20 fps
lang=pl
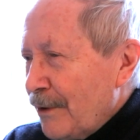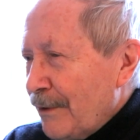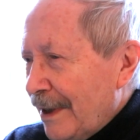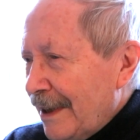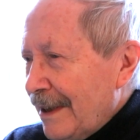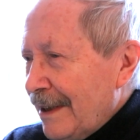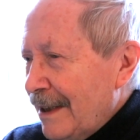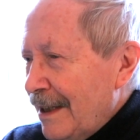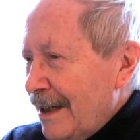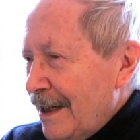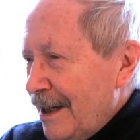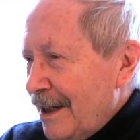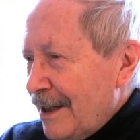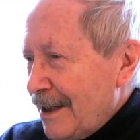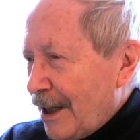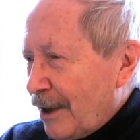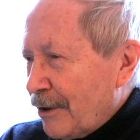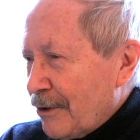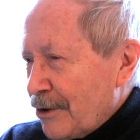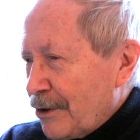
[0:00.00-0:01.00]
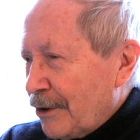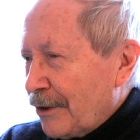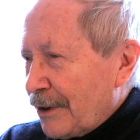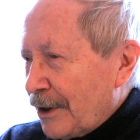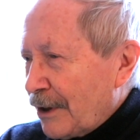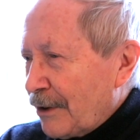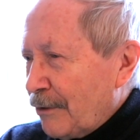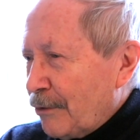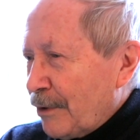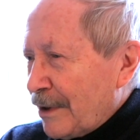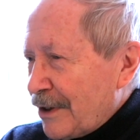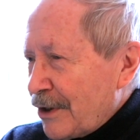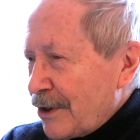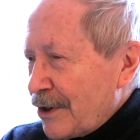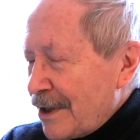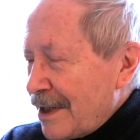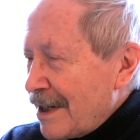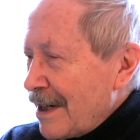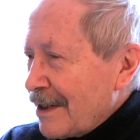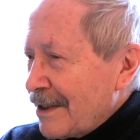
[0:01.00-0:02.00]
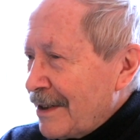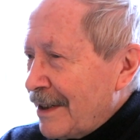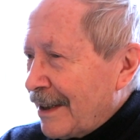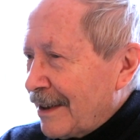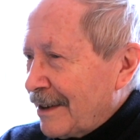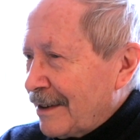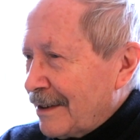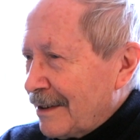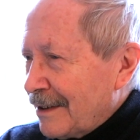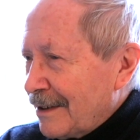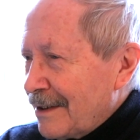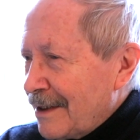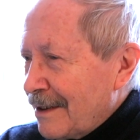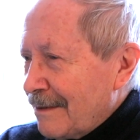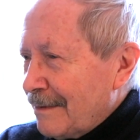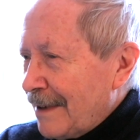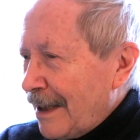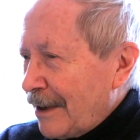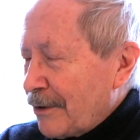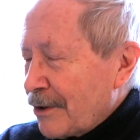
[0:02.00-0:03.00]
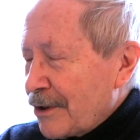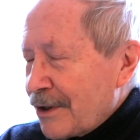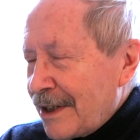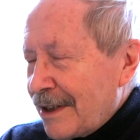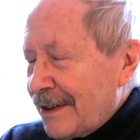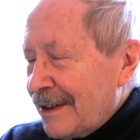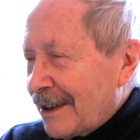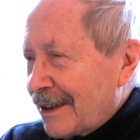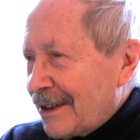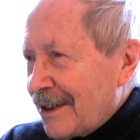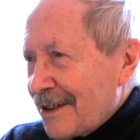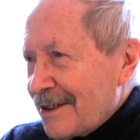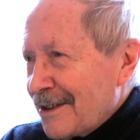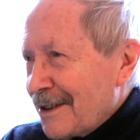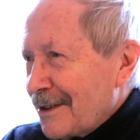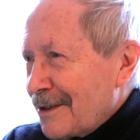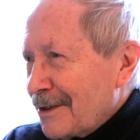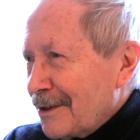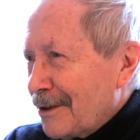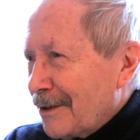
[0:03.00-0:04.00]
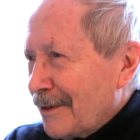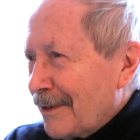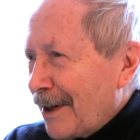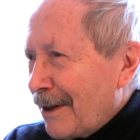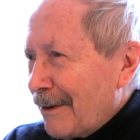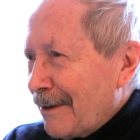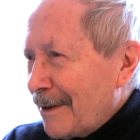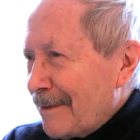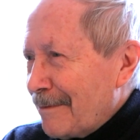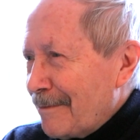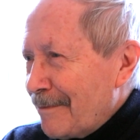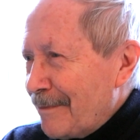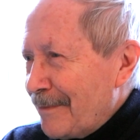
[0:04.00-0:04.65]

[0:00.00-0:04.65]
ale jakoś do tego władza się jednak, na to się jednak nie zdecydowała.